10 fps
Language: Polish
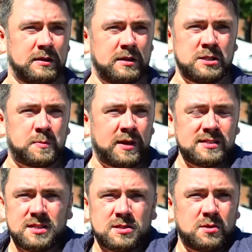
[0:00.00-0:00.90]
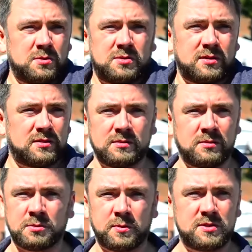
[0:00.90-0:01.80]
Inspiracje są,
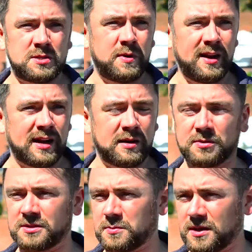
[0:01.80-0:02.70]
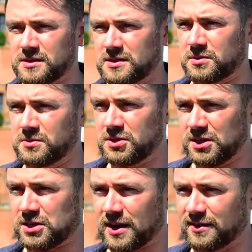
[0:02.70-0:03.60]
odpowiedź jest banalna, bo inspiracje są z
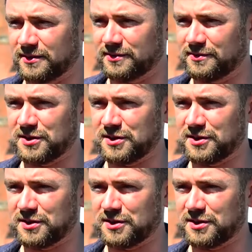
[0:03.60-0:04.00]
życia y,